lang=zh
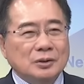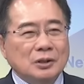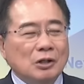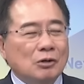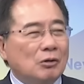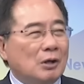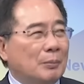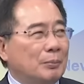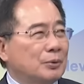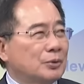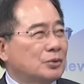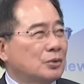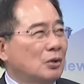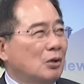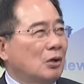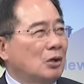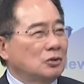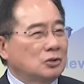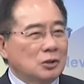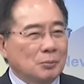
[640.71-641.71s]
二话不
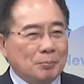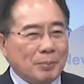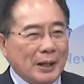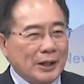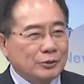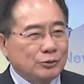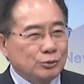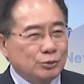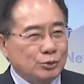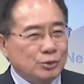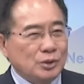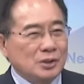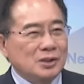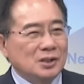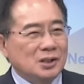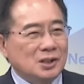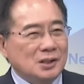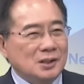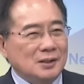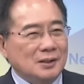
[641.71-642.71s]
说就派出军
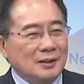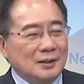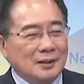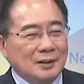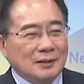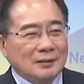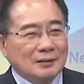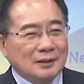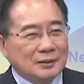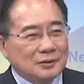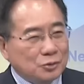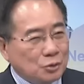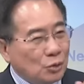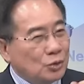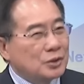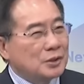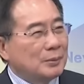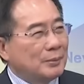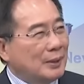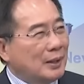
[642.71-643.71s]
机做
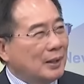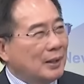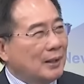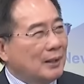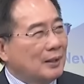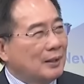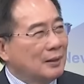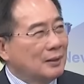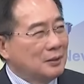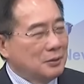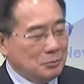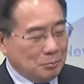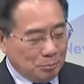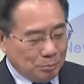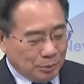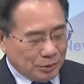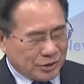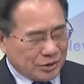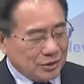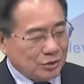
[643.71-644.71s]
什么呢？
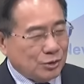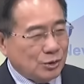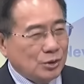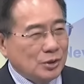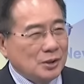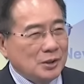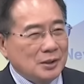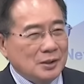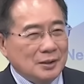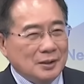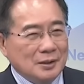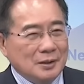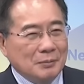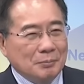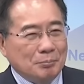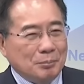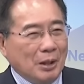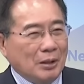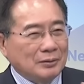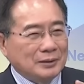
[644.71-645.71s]
不是去
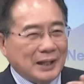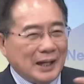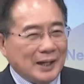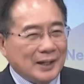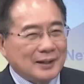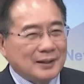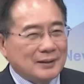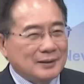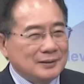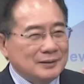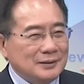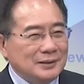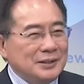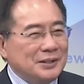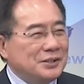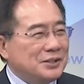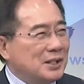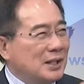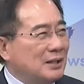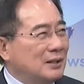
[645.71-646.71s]
表达
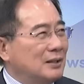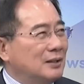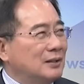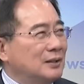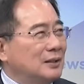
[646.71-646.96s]
意见而